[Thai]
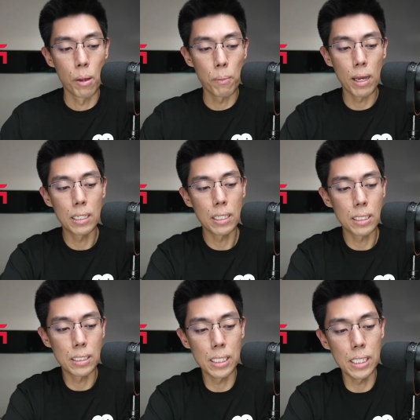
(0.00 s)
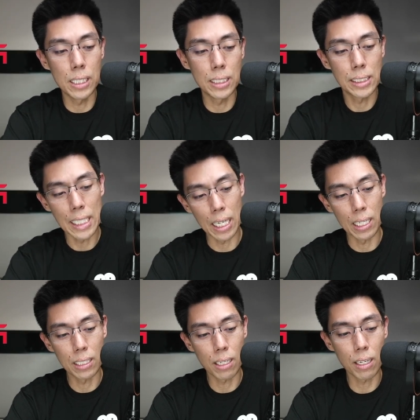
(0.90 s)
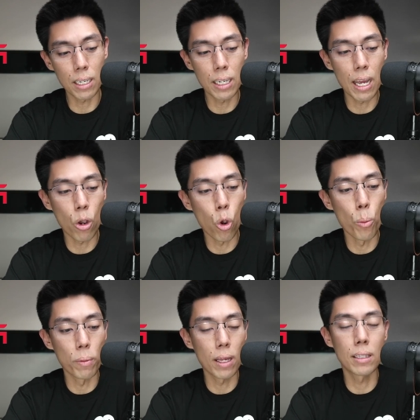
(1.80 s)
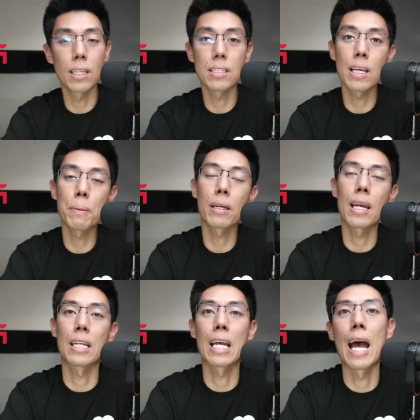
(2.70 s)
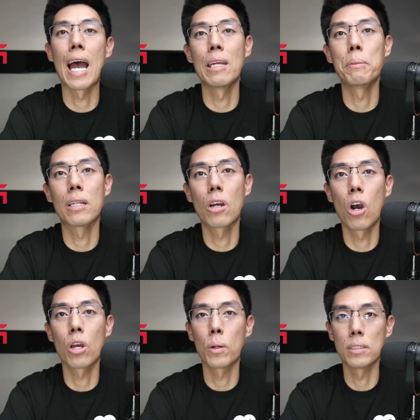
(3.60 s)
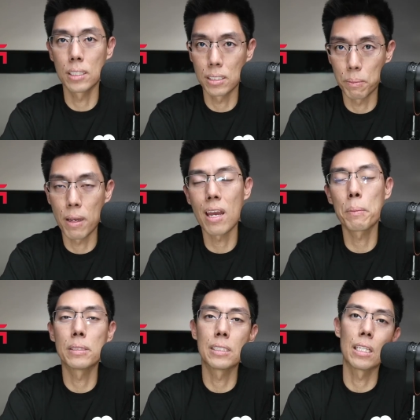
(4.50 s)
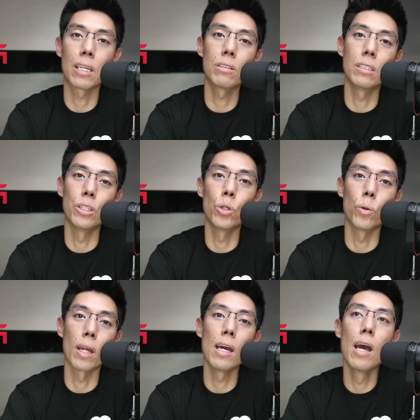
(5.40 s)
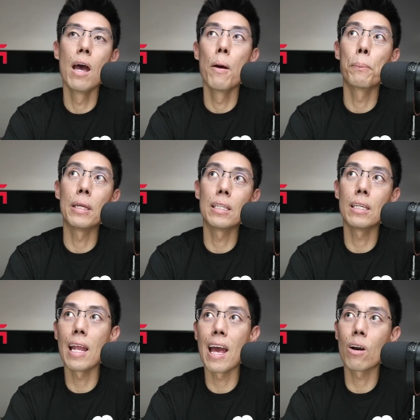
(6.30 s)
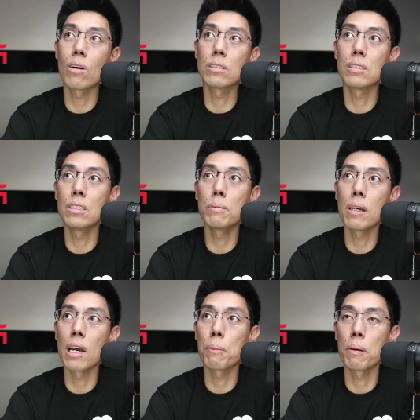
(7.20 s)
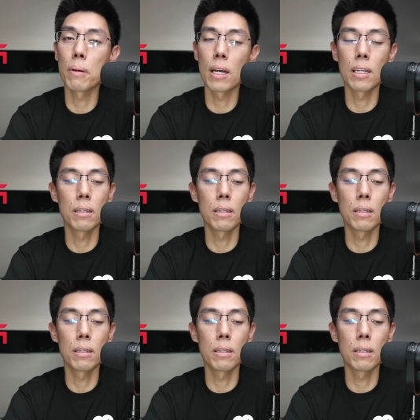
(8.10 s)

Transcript: มาเดือนที่7กรกฎาคมนะเทสลาประกาศขายบิตคอยกว่า 75% ที่เขาถืออยู่นะปีที่แล้วเขาซื้อมาประมาณ